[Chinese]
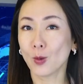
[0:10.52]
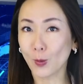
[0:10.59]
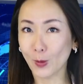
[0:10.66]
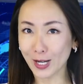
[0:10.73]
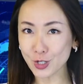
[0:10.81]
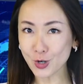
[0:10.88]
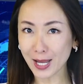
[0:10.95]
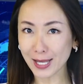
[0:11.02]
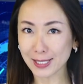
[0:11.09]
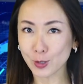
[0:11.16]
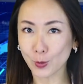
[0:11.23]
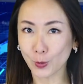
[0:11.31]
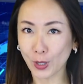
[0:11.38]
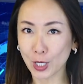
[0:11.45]
欢迎收看
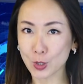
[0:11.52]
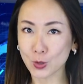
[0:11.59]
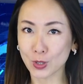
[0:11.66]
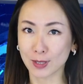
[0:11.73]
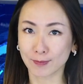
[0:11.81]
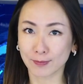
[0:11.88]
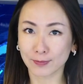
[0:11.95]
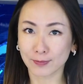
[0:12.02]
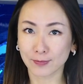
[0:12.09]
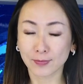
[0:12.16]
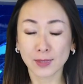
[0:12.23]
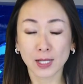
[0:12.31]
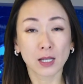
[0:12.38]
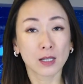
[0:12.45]
新闻快讯。
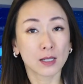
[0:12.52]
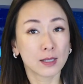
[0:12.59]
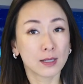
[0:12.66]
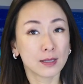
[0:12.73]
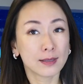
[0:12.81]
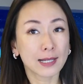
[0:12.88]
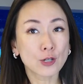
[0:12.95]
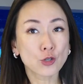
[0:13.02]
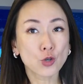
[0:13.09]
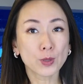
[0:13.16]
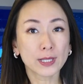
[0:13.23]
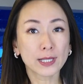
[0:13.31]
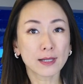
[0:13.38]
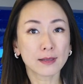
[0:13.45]
加州
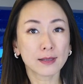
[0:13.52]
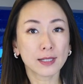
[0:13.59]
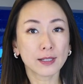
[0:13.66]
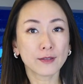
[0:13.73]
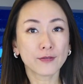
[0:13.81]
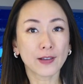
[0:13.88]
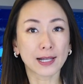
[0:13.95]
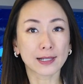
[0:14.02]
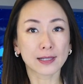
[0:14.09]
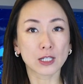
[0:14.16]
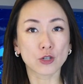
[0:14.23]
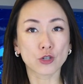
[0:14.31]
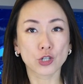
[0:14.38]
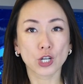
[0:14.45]
一项新法
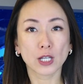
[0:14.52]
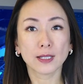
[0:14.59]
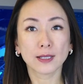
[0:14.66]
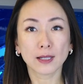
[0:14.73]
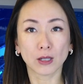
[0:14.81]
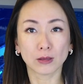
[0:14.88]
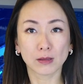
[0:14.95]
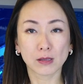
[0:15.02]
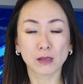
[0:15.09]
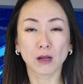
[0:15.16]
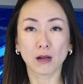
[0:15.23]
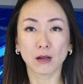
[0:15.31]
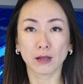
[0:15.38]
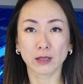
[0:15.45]
近日生效，自
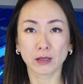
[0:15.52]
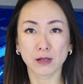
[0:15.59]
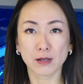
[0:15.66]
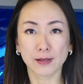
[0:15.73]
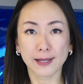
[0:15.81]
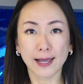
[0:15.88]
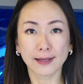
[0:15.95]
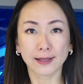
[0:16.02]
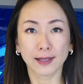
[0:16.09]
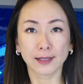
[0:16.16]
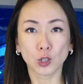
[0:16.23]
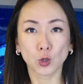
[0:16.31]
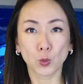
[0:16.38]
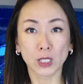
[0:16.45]
2023年
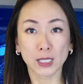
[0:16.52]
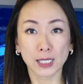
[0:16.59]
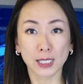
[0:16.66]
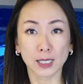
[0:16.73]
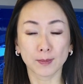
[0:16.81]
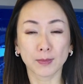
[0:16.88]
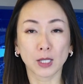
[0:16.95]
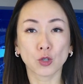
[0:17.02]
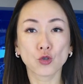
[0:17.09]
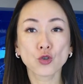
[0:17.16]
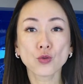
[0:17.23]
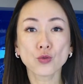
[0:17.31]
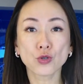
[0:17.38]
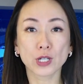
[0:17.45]
1月起，民
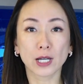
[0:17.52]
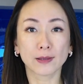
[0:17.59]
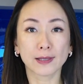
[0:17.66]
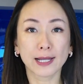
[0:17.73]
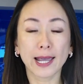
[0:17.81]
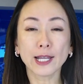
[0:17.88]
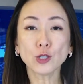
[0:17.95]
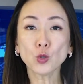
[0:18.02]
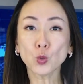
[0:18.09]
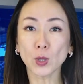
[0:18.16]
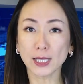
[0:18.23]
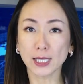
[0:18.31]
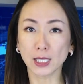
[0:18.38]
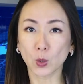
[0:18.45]
众只要在安
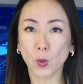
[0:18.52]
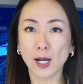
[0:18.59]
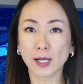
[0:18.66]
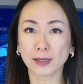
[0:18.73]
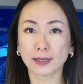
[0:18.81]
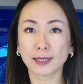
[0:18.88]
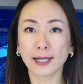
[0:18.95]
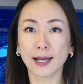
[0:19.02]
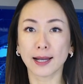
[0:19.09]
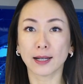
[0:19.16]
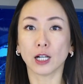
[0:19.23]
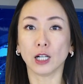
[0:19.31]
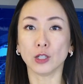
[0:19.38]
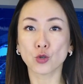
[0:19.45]
全情况下
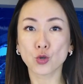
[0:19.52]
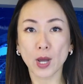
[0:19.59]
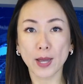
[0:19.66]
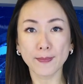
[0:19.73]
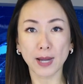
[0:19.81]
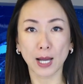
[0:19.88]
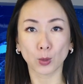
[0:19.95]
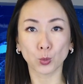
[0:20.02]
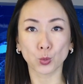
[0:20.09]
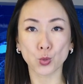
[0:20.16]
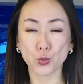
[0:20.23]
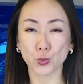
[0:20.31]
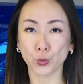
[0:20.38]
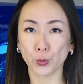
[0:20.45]
横穿马路，
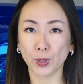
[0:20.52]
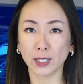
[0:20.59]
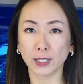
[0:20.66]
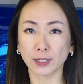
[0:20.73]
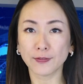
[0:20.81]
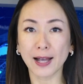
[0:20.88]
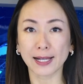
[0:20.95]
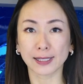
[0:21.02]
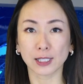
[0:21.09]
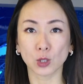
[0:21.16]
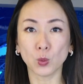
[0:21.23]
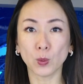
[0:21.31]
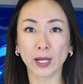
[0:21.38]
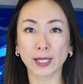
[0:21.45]
属于合法
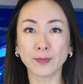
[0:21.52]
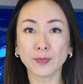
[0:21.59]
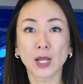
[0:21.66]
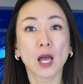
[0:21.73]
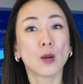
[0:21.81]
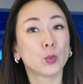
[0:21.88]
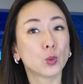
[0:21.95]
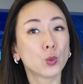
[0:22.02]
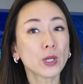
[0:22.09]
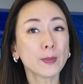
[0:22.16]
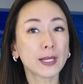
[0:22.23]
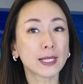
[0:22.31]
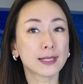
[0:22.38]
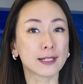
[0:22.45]
行为，不会
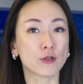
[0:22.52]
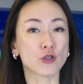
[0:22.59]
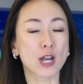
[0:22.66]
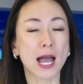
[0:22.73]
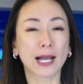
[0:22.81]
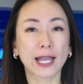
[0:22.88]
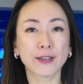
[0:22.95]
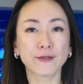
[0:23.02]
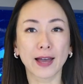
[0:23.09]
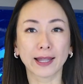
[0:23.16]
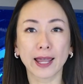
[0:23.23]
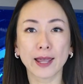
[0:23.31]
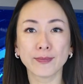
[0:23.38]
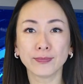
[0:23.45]
被警察开罚
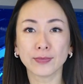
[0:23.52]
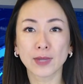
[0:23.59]
单。